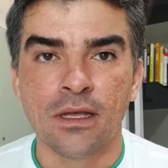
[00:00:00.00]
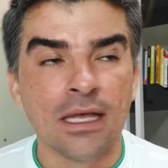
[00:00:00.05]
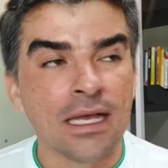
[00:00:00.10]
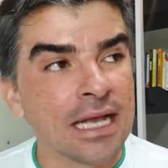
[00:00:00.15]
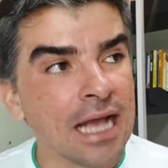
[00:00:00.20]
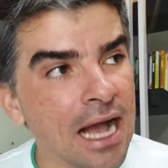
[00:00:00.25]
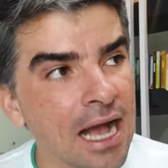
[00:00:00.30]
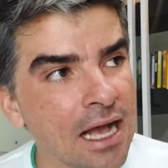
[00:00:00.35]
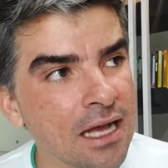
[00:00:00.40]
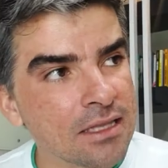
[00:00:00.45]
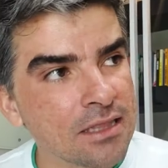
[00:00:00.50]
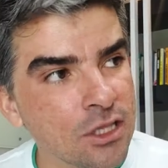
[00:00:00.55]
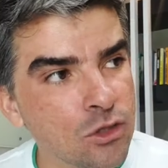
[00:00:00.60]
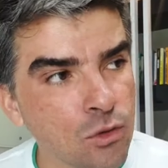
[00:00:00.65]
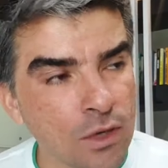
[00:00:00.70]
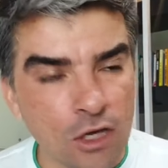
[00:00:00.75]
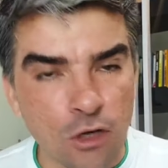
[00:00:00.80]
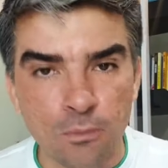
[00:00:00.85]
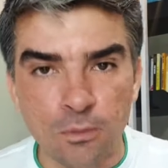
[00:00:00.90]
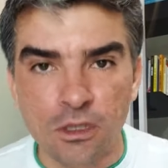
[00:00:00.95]
Cacleto,
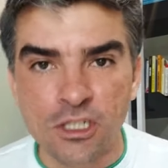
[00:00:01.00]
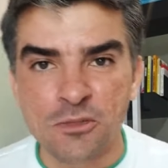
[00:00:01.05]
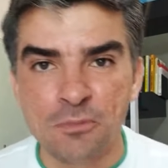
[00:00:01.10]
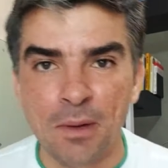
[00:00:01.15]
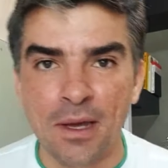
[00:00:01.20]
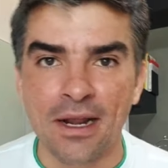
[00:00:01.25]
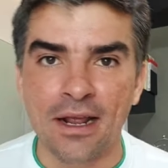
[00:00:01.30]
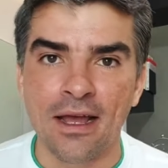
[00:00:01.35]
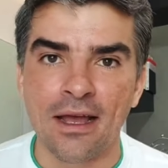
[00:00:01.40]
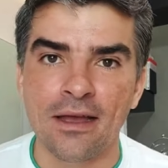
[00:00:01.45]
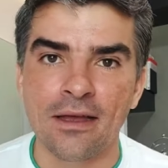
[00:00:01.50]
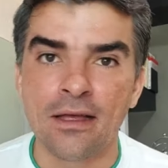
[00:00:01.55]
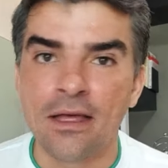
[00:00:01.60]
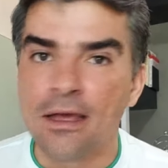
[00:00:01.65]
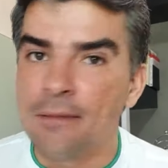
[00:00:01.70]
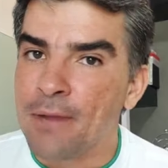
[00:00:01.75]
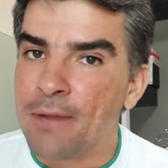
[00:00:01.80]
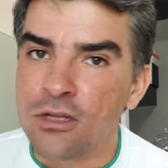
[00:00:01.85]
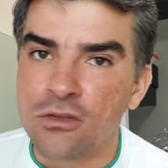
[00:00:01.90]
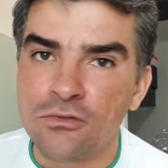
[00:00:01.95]
quero prosperar,
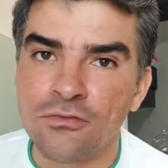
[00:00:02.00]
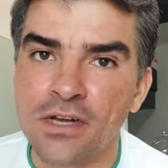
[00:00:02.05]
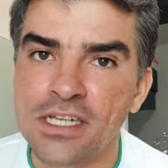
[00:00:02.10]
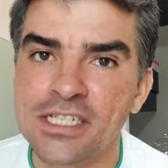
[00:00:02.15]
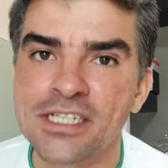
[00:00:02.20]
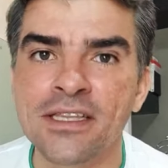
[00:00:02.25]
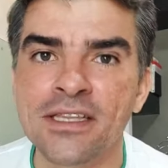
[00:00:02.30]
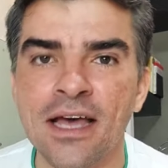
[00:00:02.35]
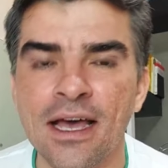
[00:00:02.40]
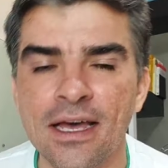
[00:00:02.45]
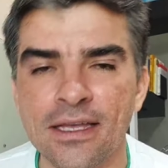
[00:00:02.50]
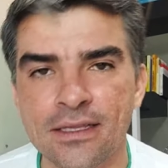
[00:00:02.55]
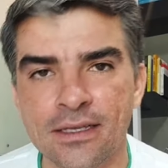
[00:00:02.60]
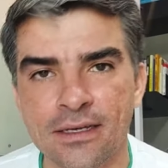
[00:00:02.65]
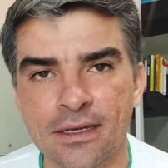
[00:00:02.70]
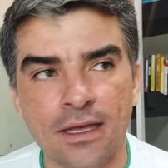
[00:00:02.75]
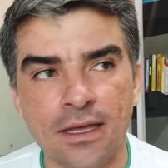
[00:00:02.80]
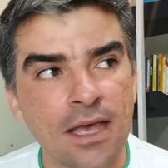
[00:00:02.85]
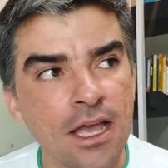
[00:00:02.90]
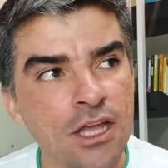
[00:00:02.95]
mas não faz
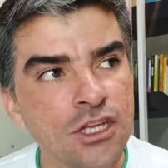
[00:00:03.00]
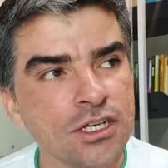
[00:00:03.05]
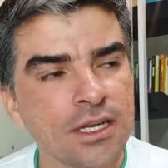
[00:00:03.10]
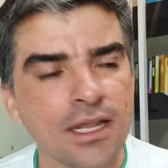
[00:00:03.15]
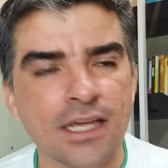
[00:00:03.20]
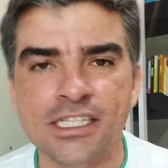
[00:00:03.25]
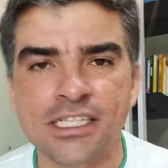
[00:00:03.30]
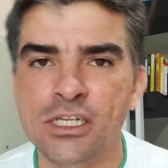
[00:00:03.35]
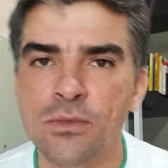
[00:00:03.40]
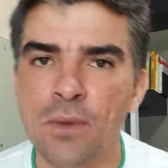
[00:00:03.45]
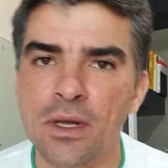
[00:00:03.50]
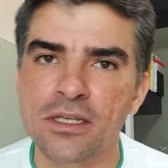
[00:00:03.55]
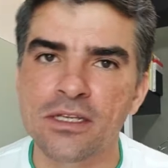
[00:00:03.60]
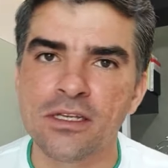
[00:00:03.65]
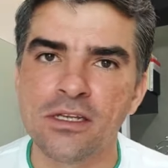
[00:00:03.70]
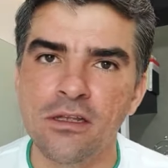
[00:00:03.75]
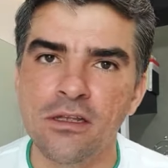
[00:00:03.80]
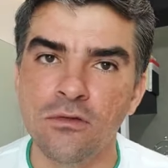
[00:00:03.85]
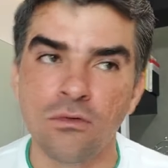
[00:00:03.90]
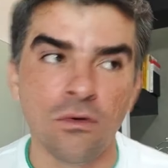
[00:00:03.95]
nada em direção
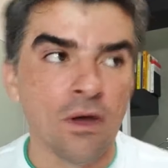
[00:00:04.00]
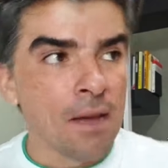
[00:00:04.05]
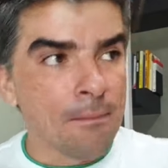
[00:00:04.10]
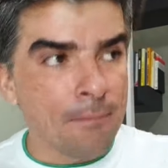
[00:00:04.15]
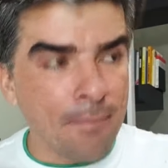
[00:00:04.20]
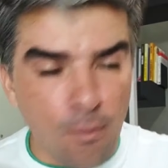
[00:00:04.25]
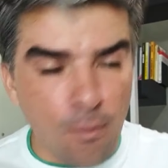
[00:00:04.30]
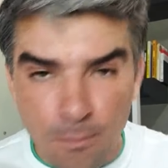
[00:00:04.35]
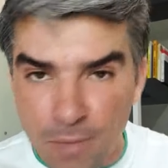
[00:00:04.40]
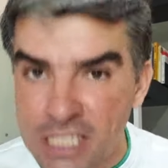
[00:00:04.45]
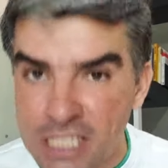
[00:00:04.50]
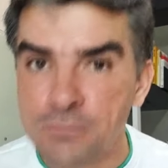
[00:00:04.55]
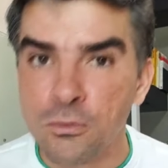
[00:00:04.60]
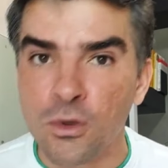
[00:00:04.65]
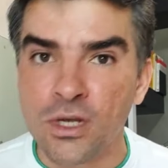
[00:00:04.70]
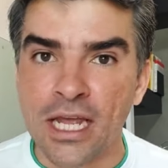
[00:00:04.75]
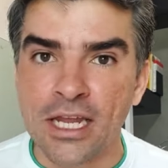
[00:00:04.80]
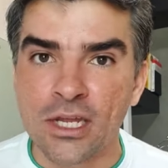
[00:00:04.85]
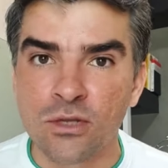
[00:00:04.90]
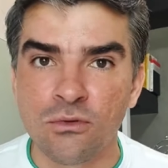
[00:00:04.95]
àquilo. Mas por
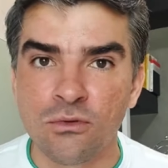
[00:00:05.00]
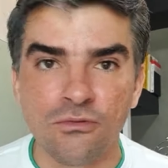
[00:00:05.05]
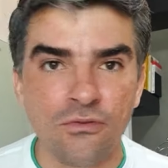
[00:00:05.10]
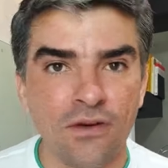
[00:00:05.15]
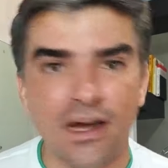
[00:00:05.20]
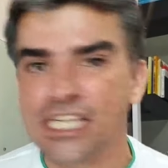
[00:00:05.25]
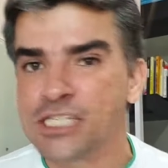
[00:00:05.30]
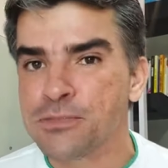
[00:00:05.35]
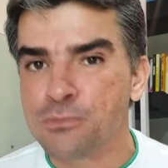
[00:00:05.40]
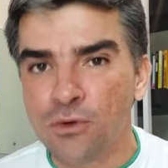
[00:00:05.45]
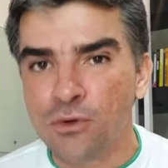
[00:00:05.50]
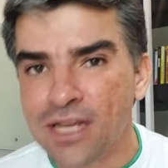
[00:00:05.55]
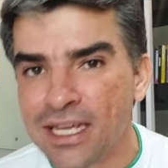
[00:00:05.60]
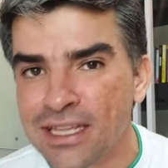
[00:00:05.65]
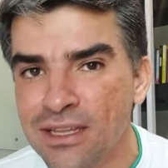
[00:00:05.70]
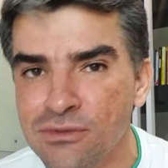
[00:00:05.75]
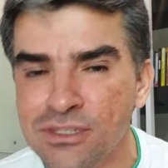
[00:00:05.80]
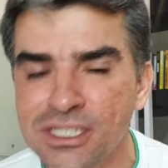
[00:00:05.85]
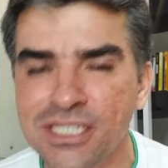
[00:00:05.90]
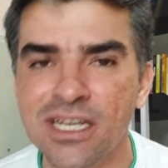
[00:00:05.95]
que, que não faz? Porque
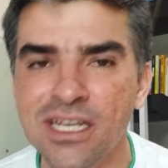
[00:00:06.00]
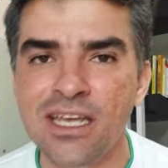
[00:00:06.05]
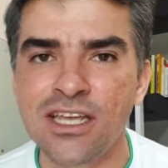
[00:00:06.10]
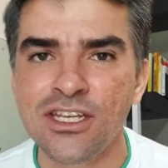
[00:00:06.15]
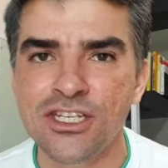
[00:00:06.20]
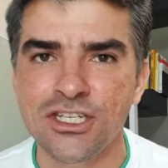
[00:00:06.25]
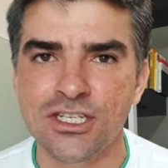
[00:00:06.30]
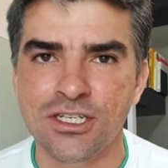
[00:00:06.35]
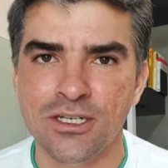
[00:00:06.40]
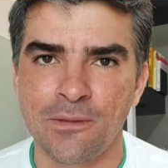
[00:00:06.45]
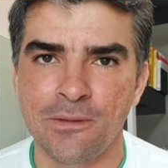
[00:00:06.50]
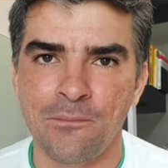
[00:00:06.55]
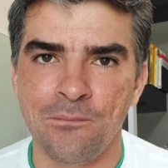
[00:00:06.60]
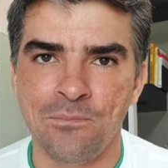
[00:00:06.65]
não sente.